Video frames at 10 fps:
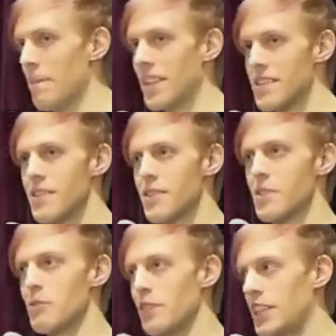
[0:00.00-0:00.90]
Da sind sie
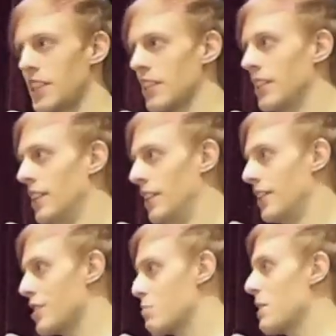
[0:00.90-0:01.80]
so wie der,
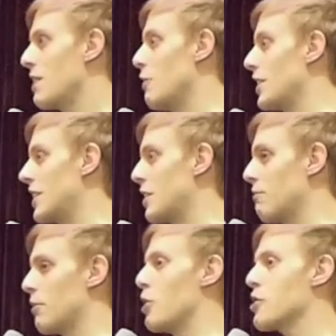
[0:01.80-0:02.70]
der sprichwörtliche
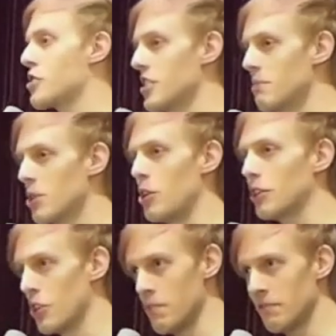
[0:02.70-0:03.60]
Frosch im
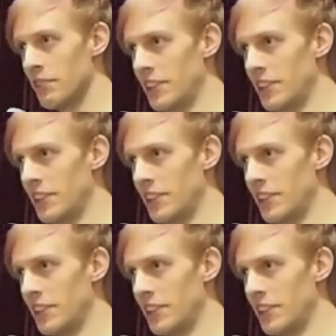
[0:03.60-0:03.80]
Kochtopf,